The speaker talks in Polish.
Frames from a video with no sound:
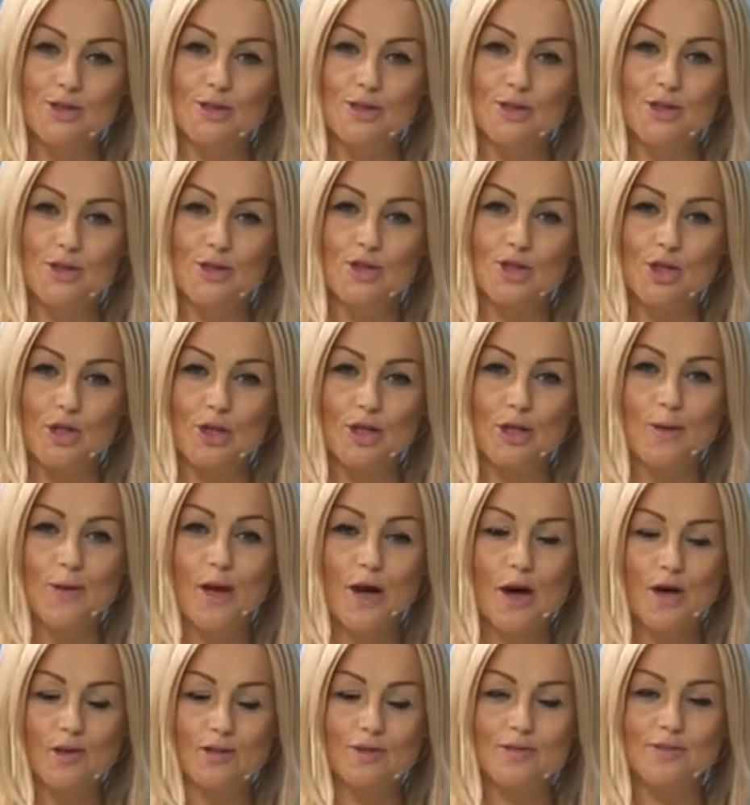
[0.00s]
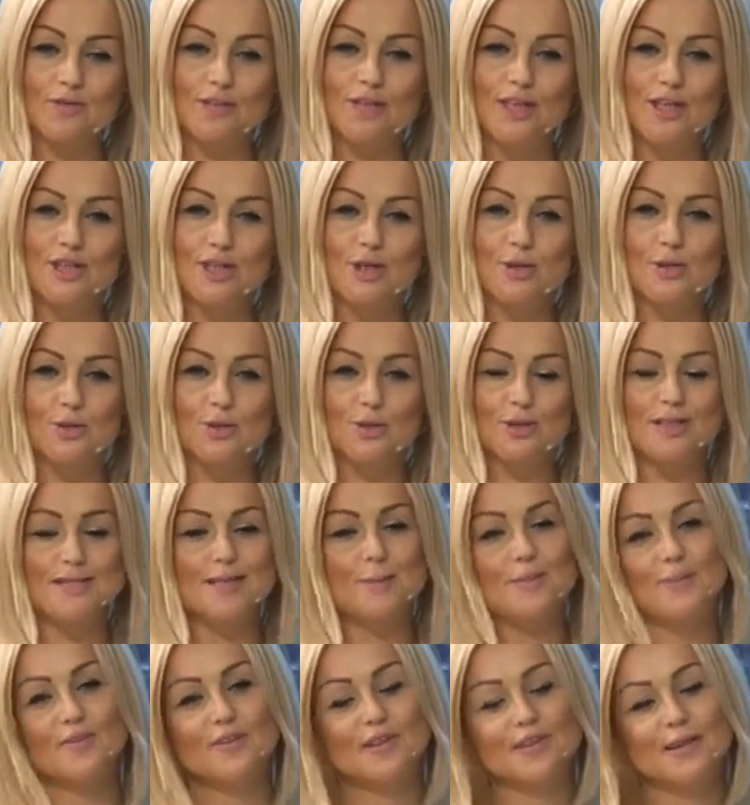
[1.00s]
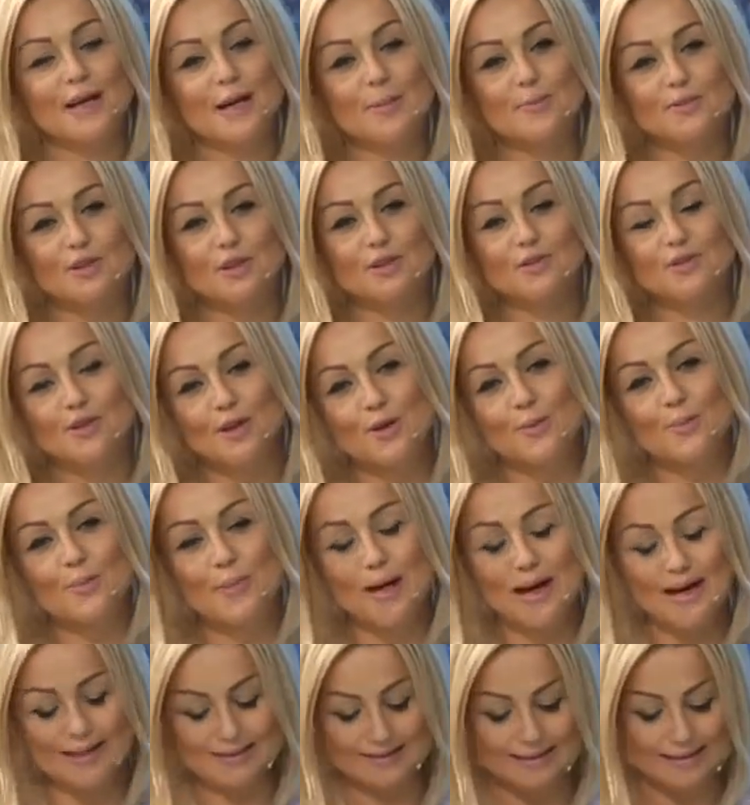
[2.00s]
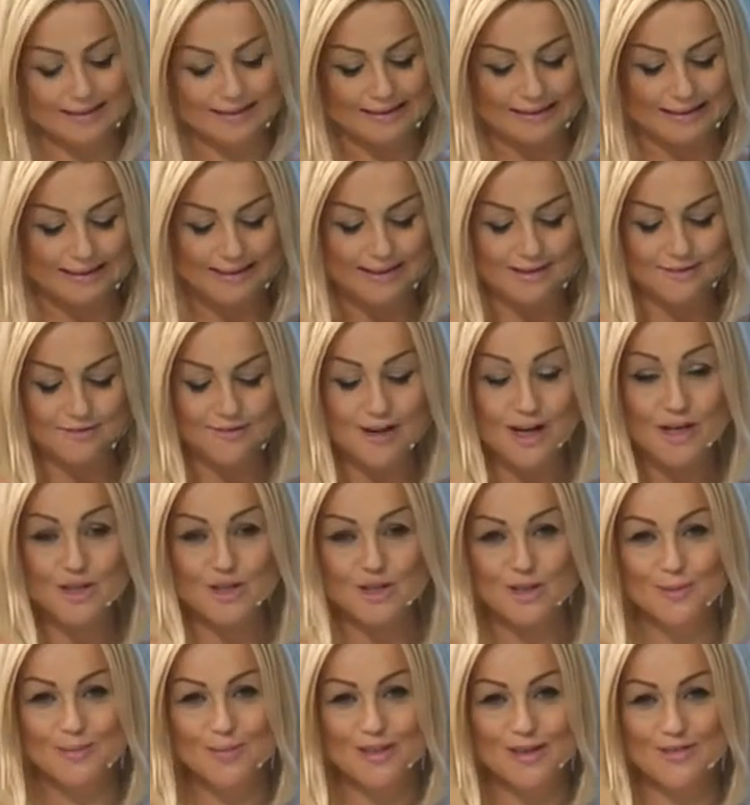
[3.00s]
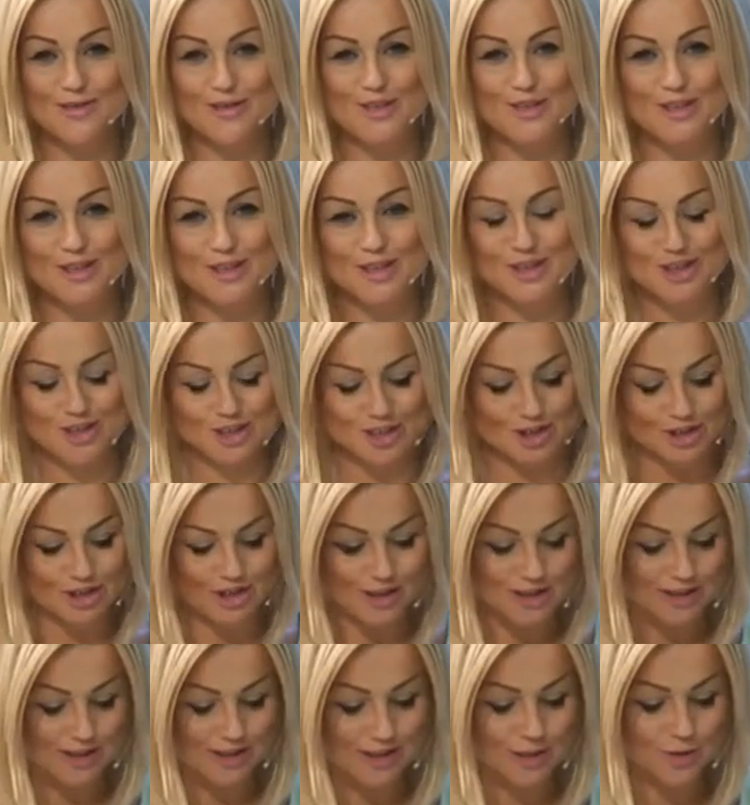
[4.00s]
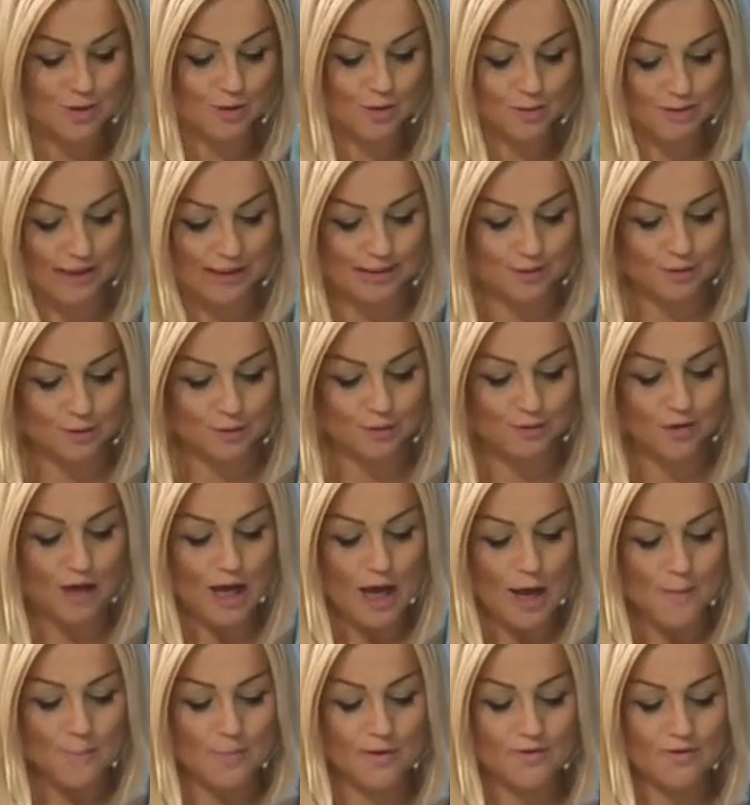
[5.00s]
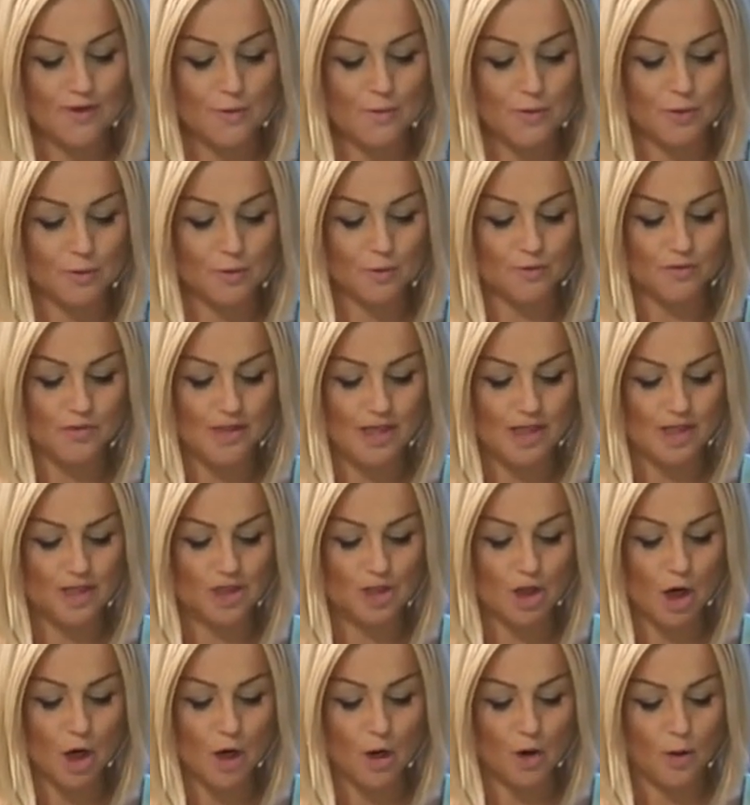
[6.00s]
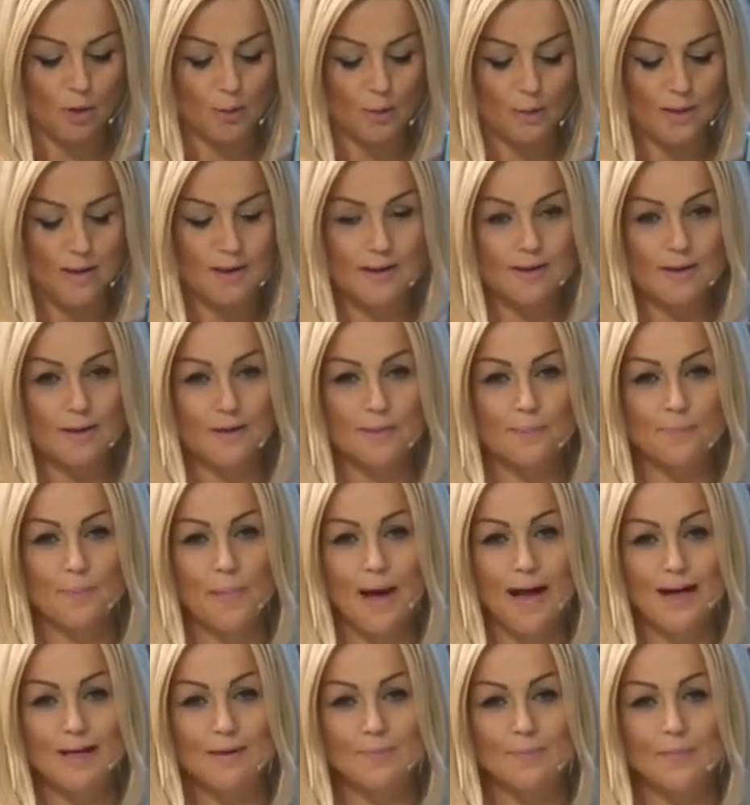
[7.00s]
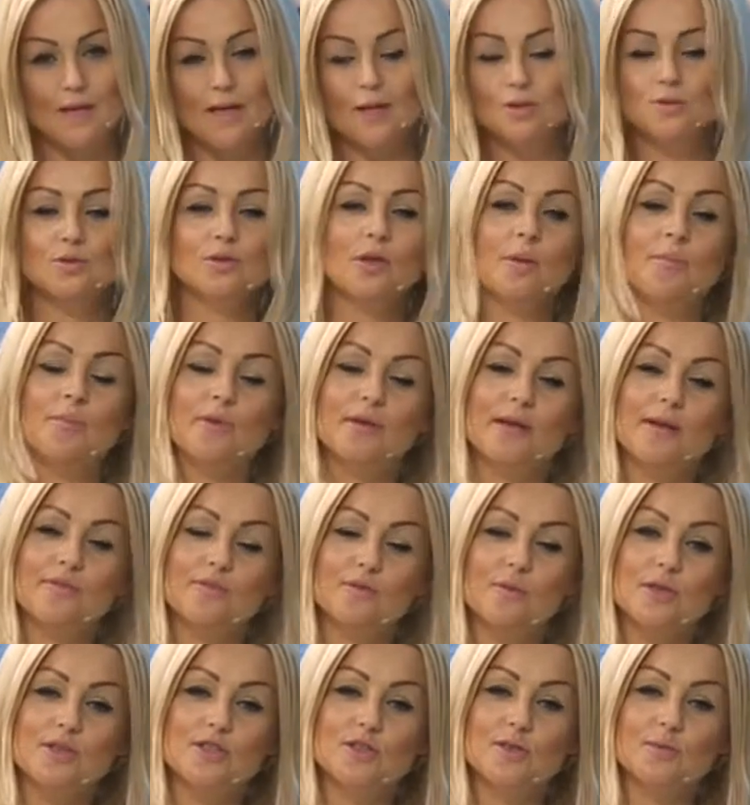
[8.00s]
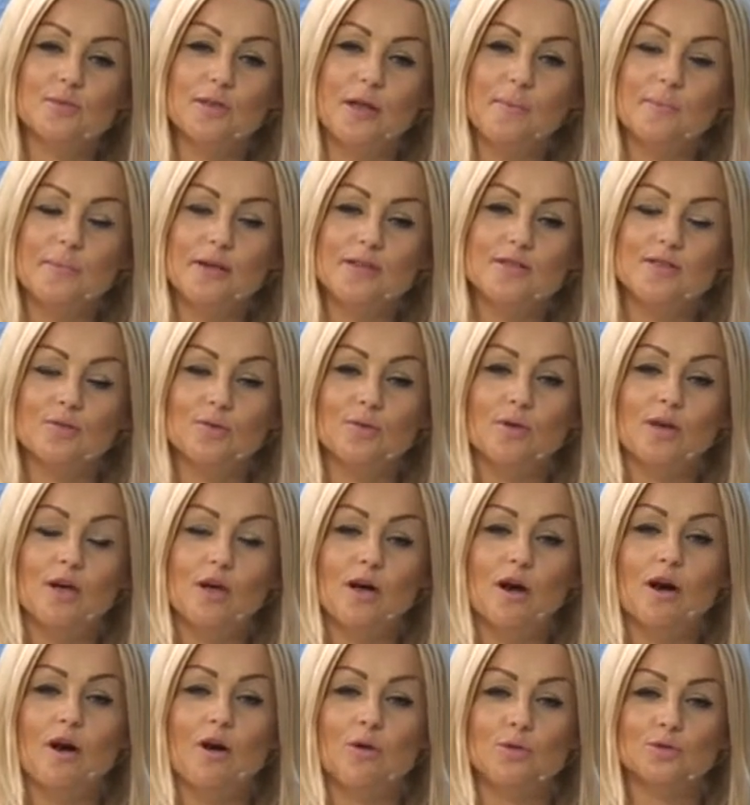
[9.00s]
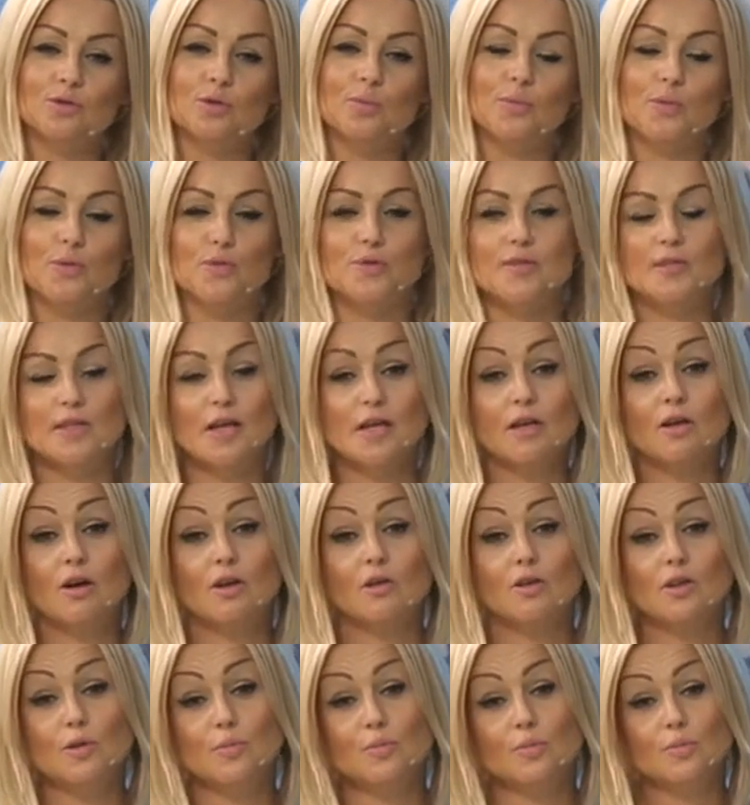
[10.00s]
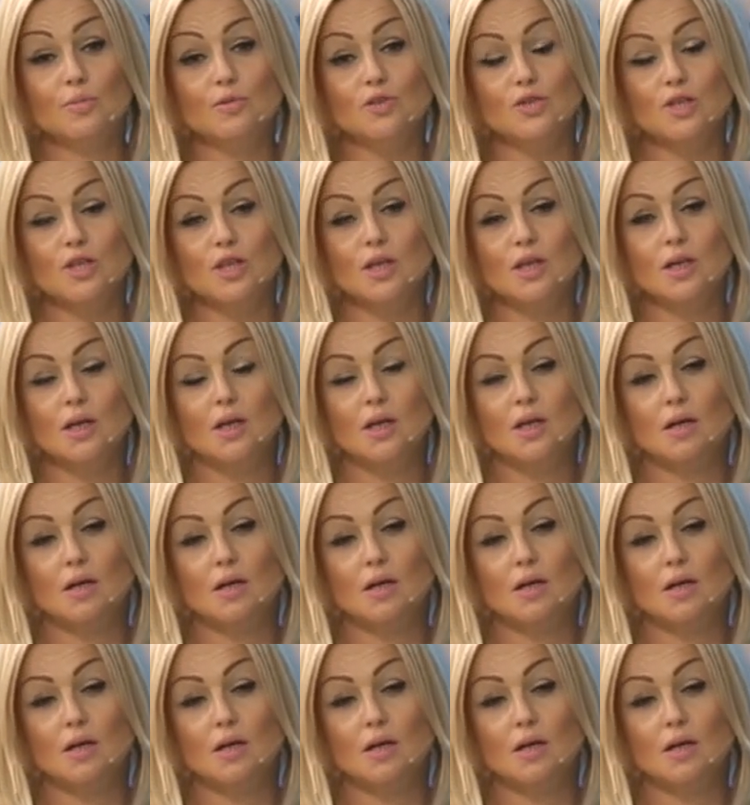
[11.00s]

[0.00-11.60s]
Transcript: yy, czyli o tym wydarzeniu, które zapowiadała przed chwilą Beata, ważnym dla wszystkich szczecińskich studentów. Powiemy również o yy, palmie, która pojawiła się na placu Hołdu Pruskiego i budzi